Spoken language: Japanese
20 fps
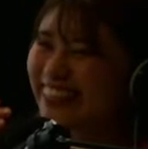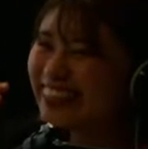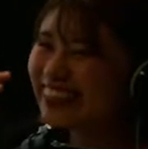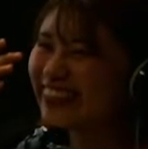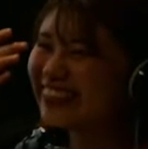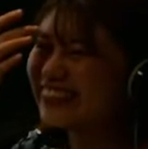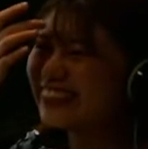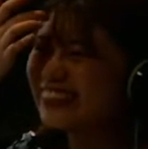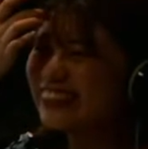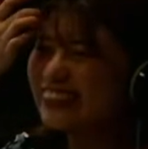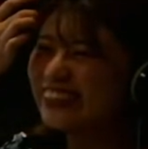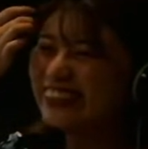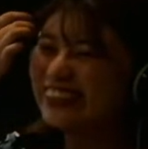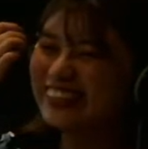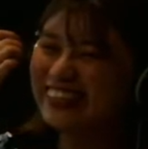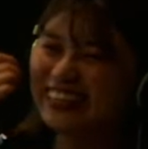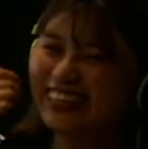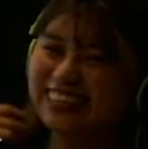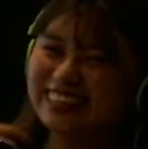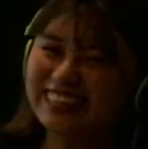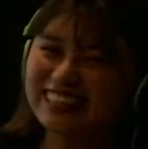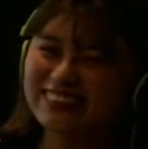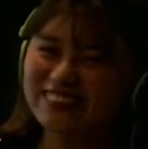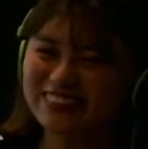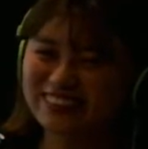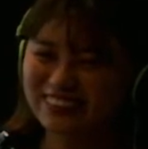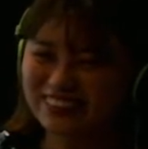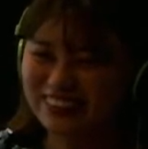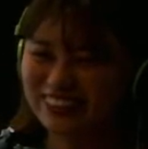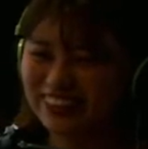その一
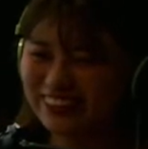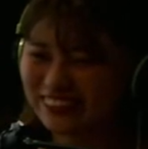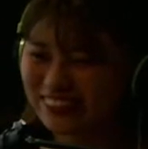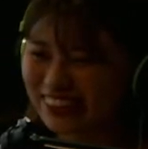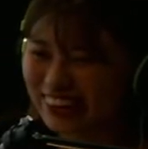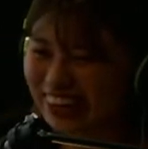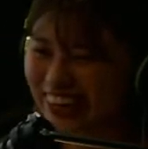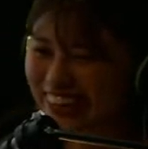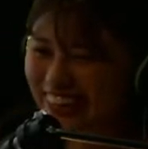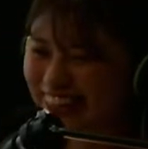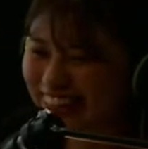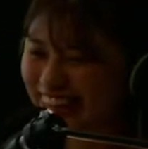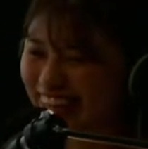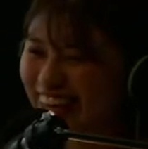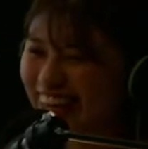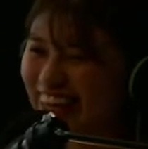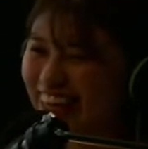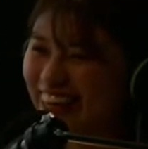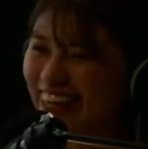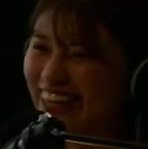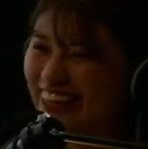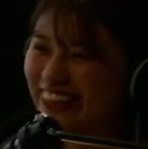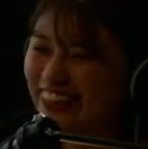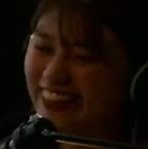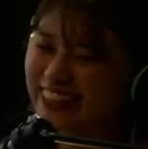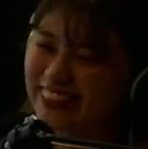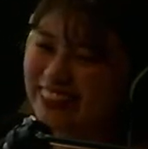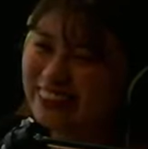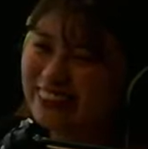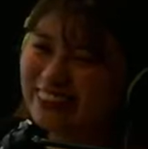部と二部があって
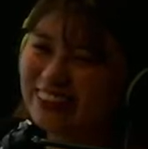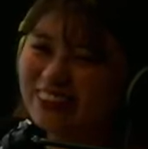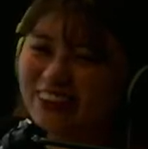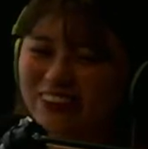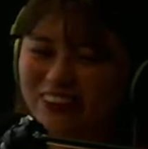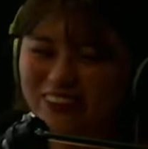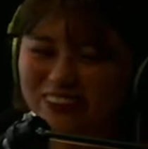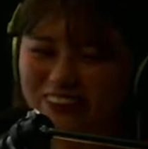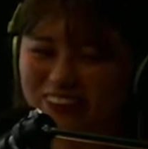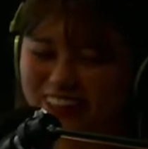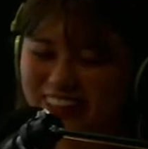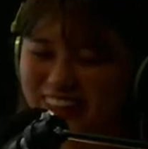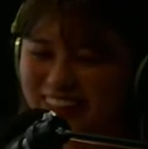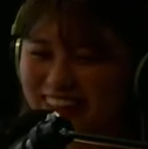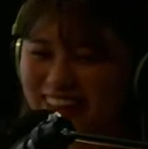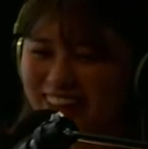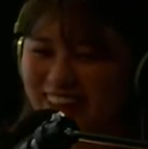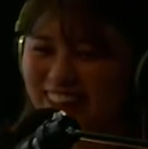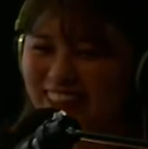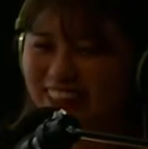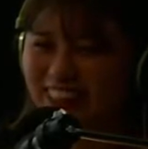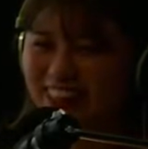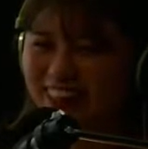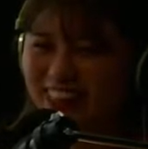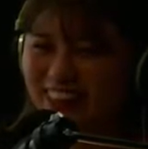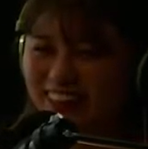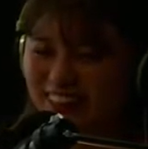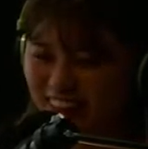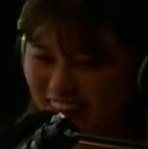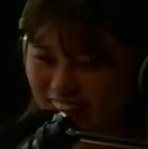私両方行っ
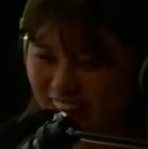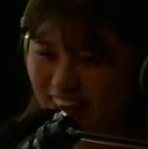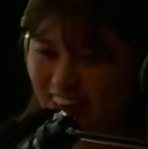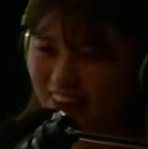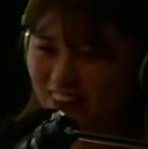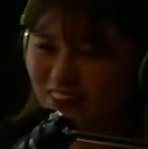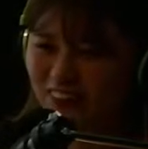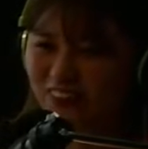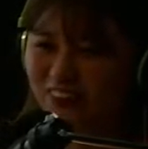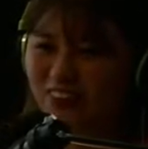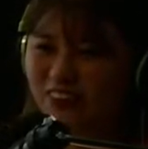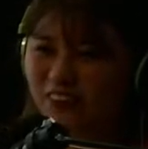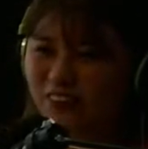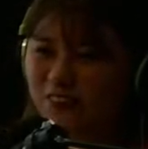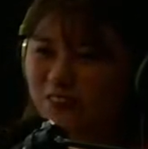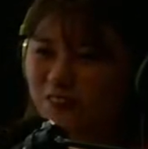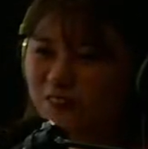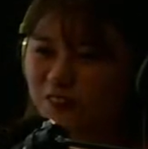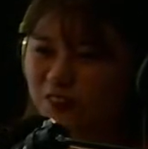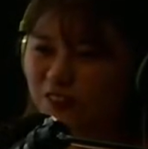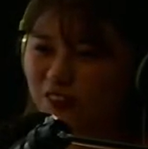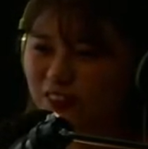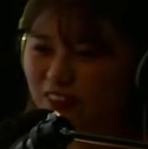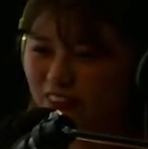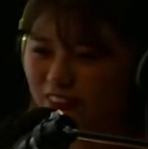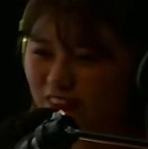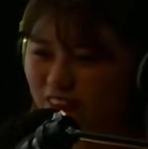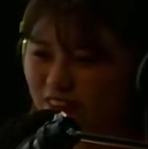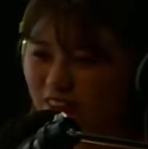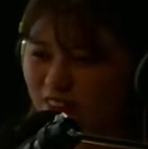ね、あの、
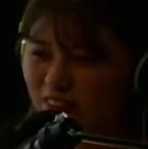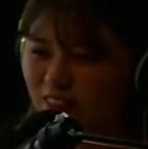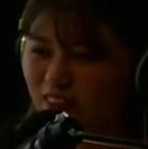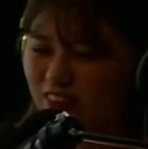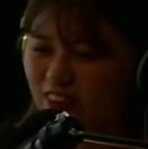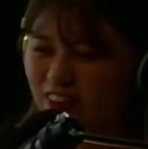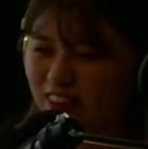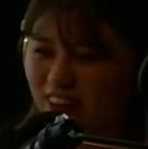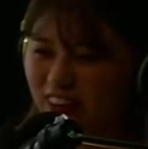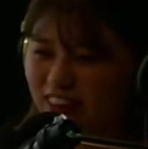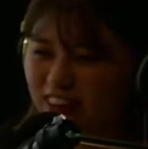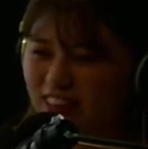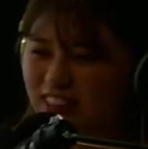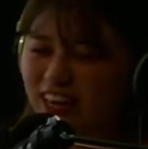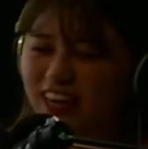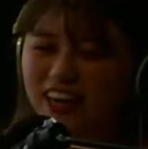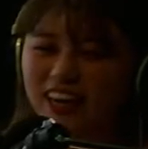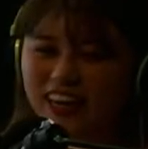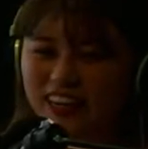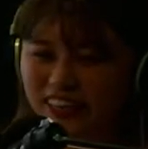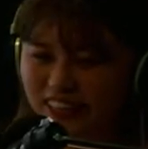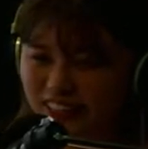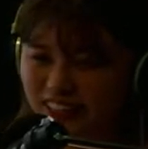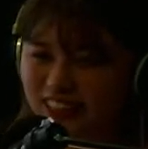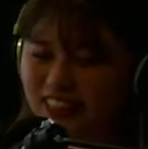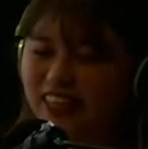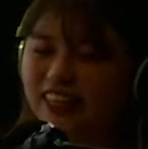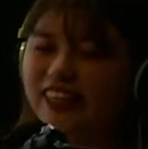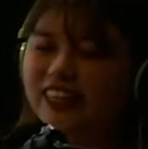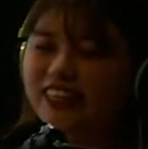参加
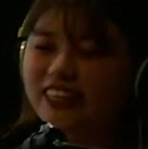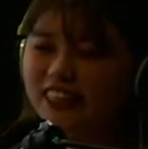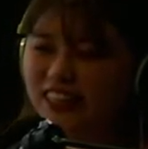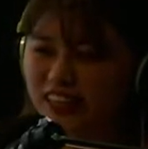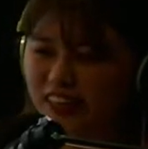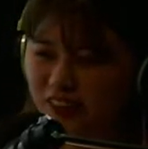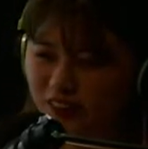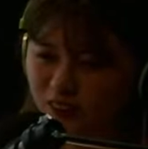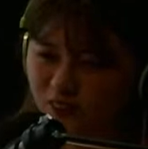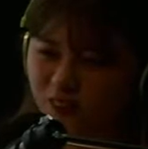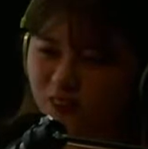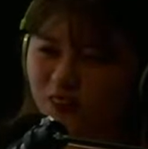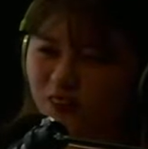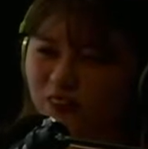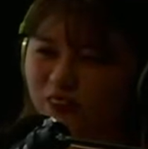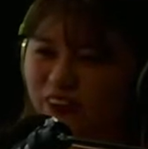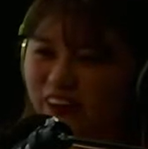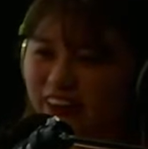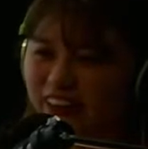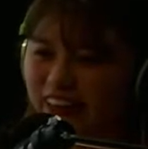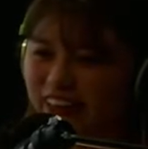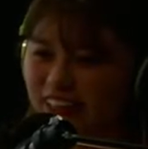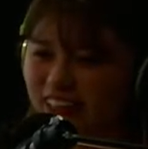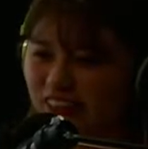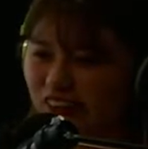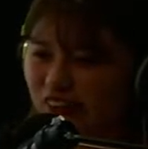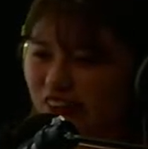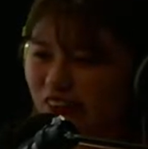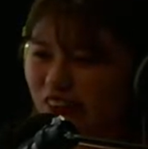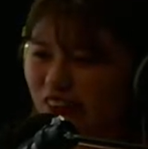したんですけれども、
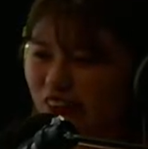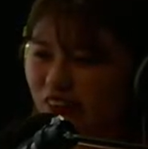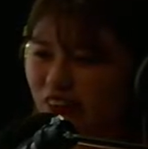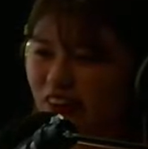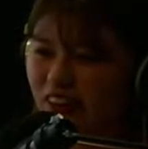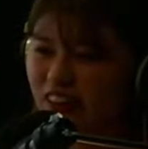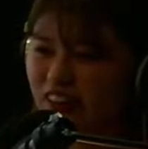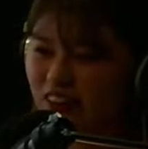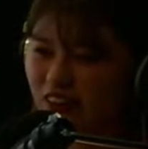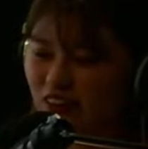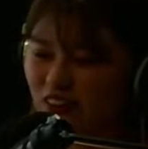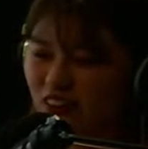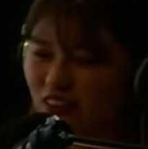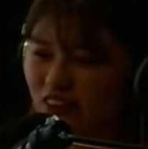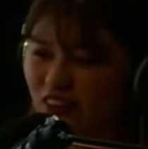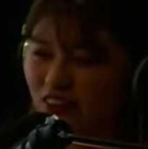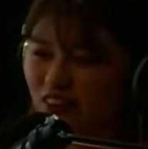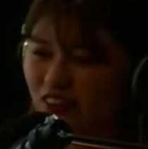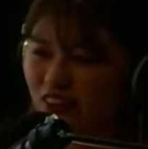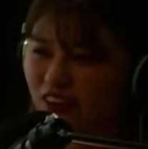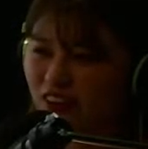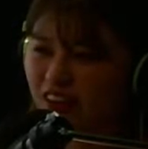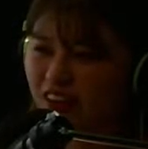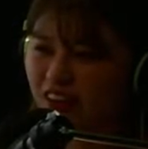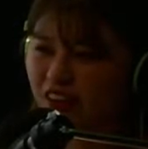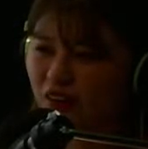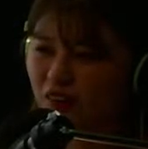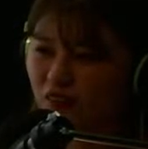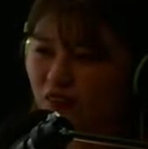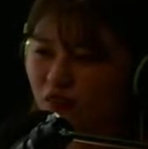昼公演の、
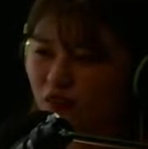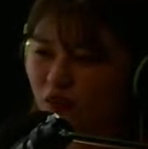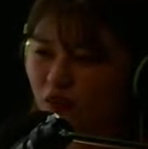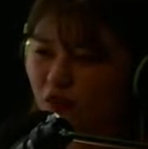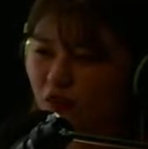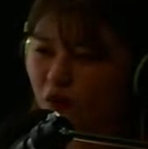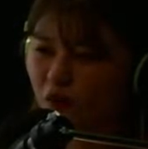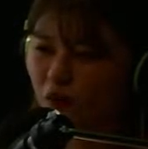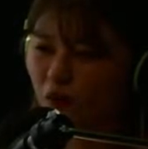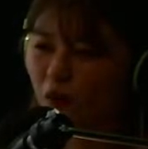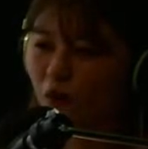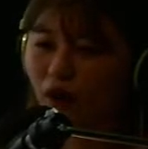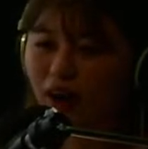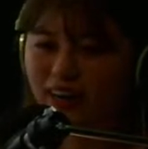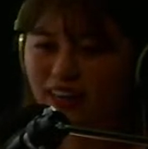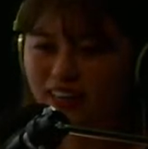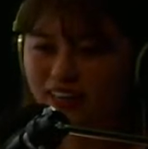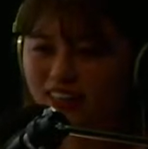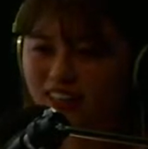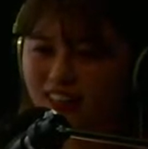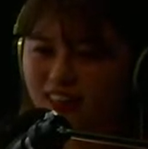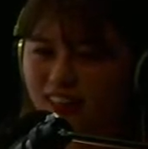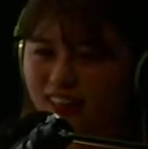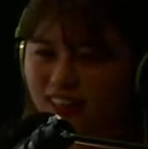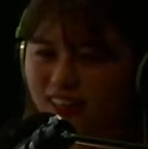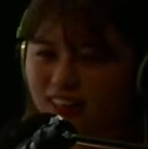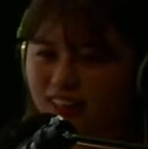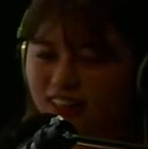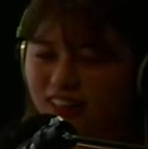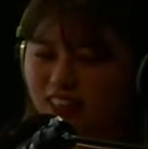あの、終わり
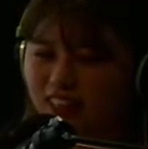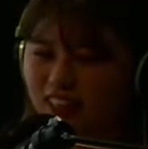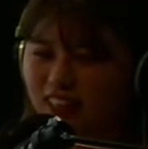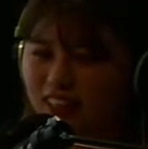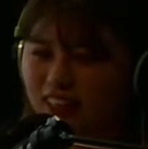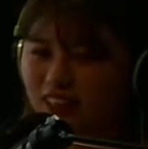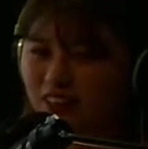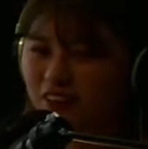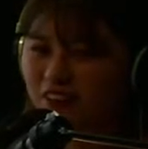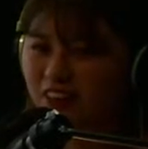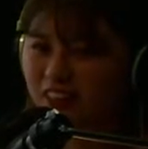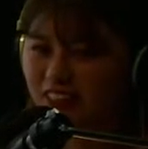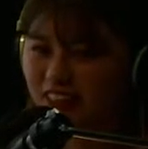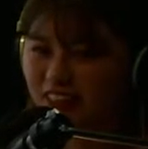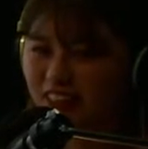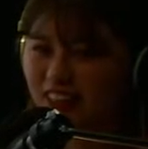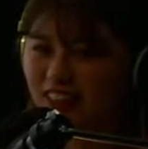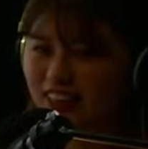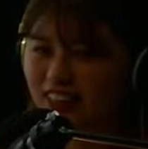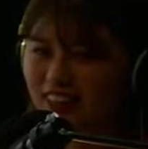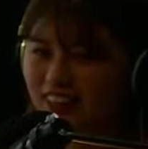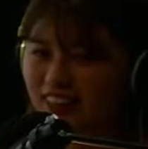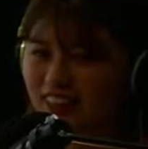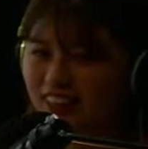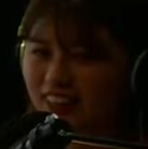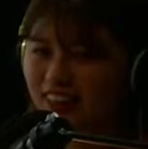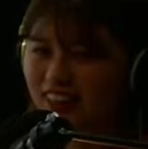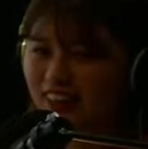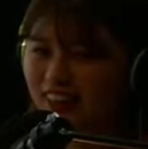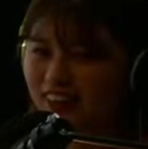際に、
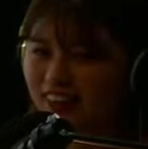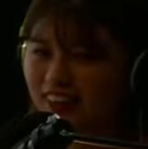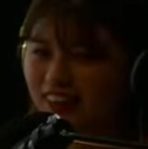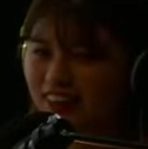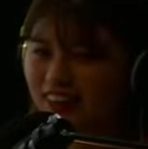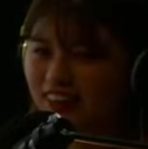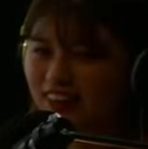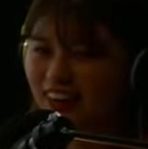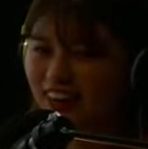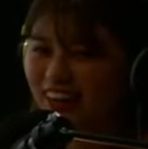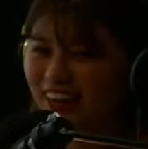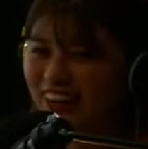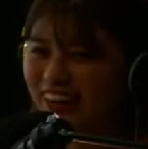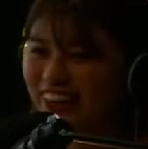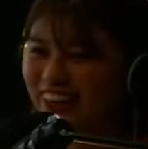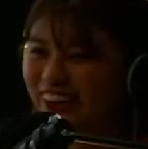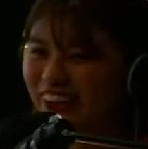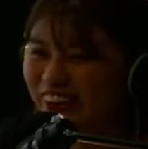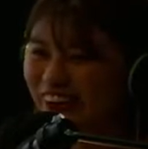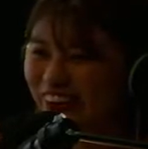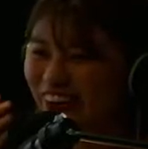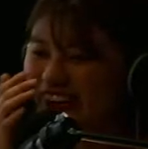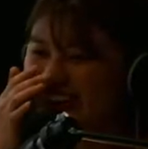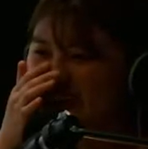あの、